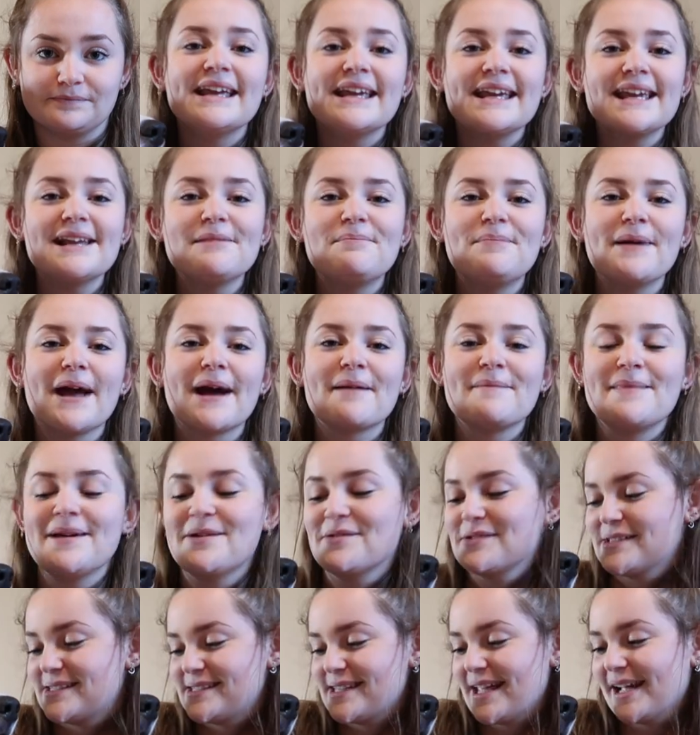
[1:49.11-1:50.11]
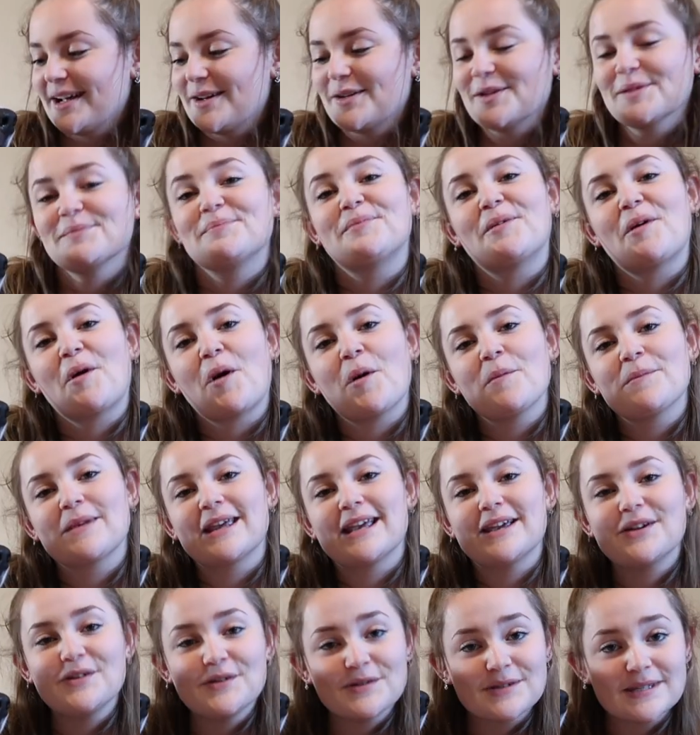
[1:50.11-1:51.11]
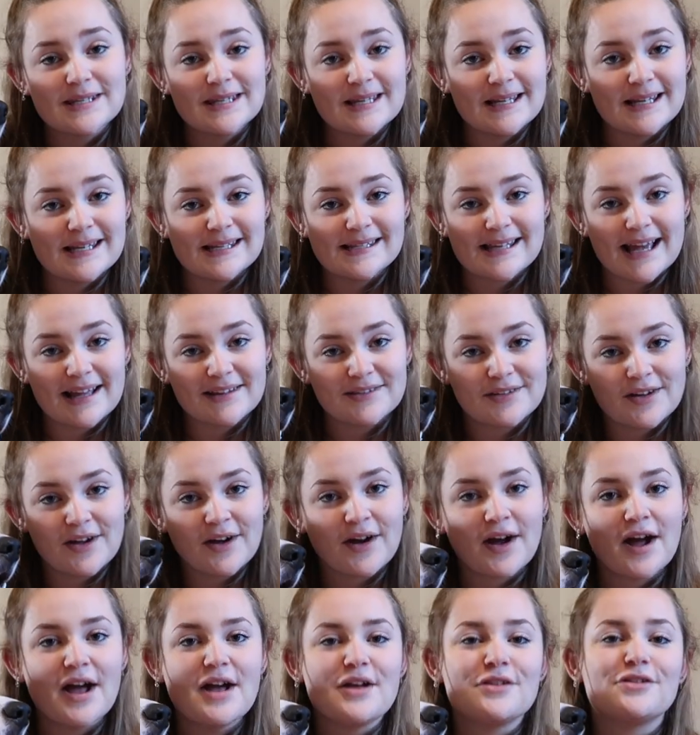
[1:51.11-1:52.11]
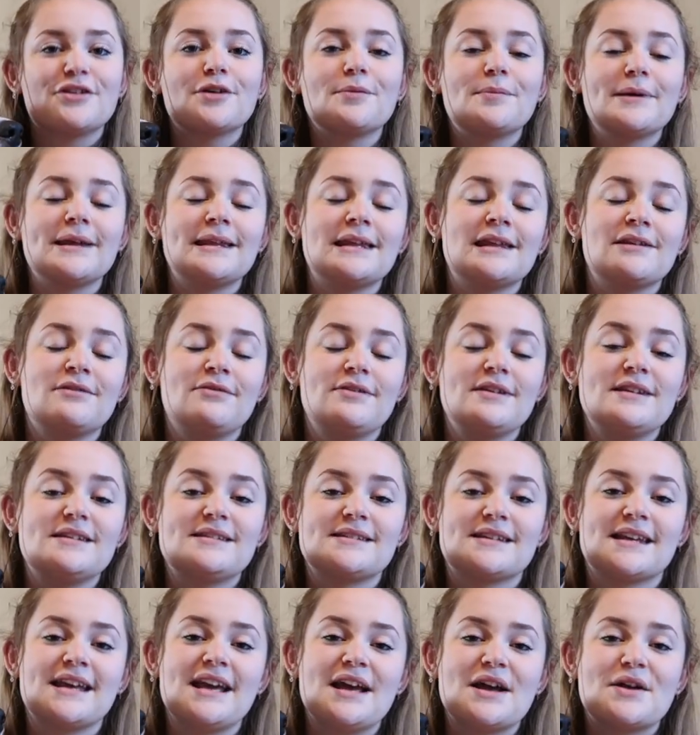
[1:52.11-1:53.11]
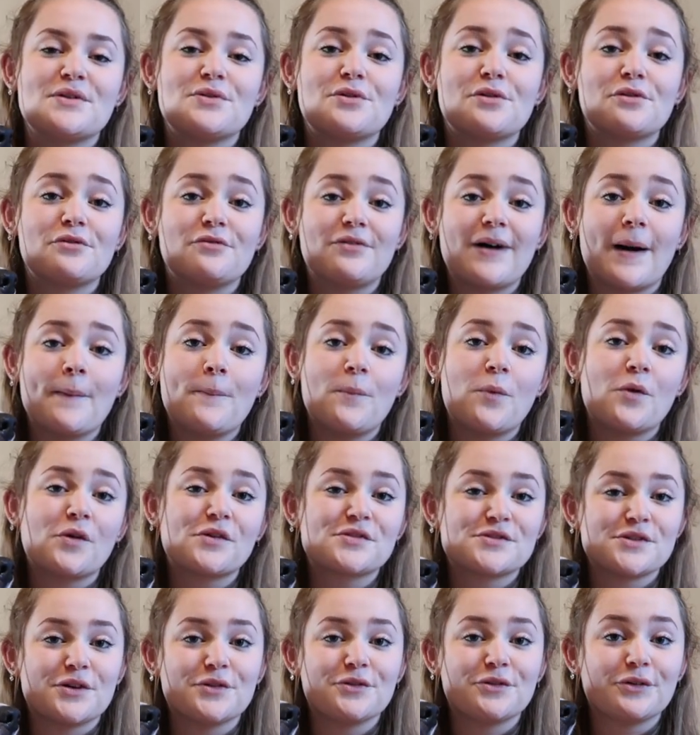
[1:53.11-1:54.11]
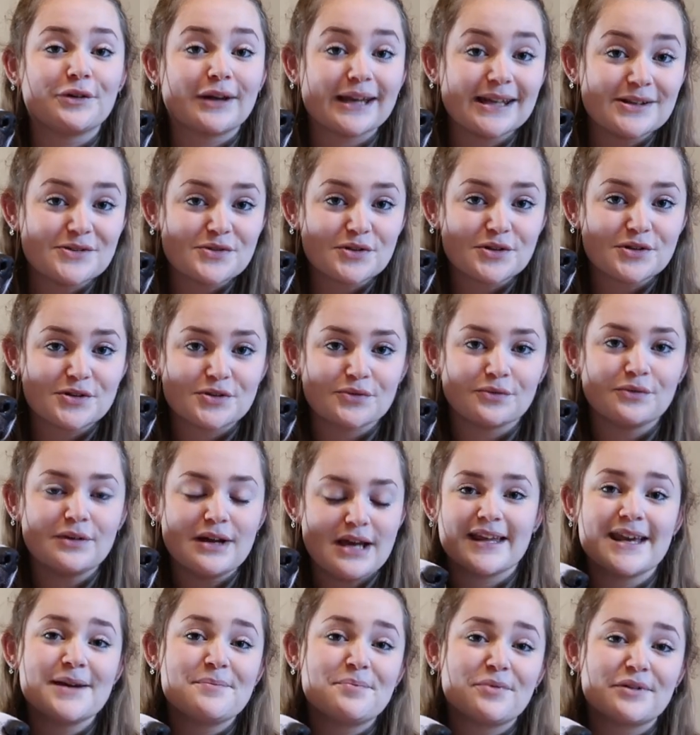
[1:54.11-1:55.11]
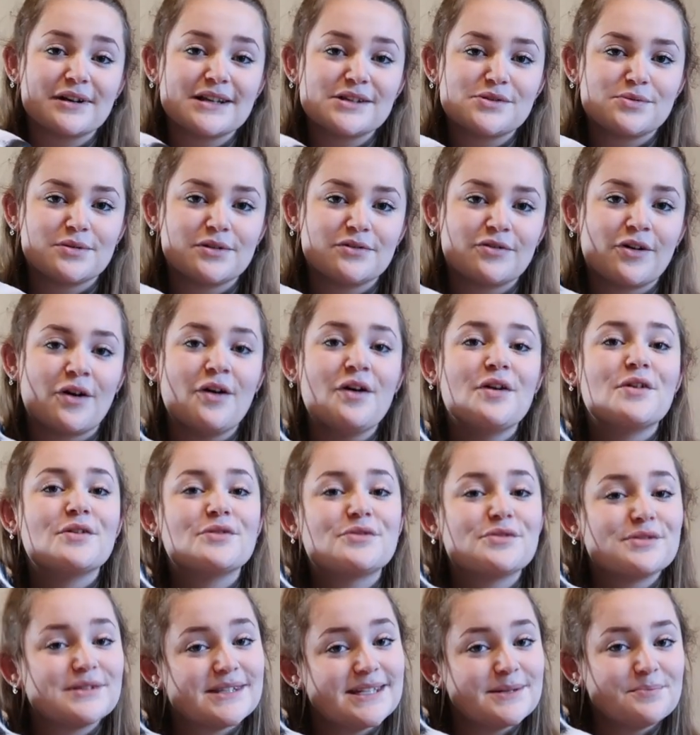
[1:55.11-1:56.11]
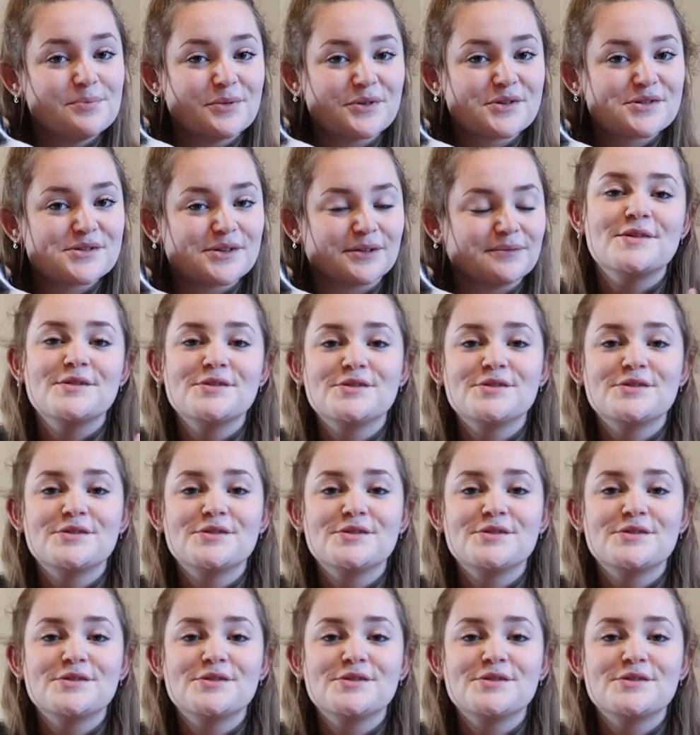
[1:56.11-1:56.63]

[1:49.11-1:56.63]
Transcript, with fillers: Il permet aux 50 premiers utilisateurs de bénéficier de 20% de réduction et pour les suivants de 10%.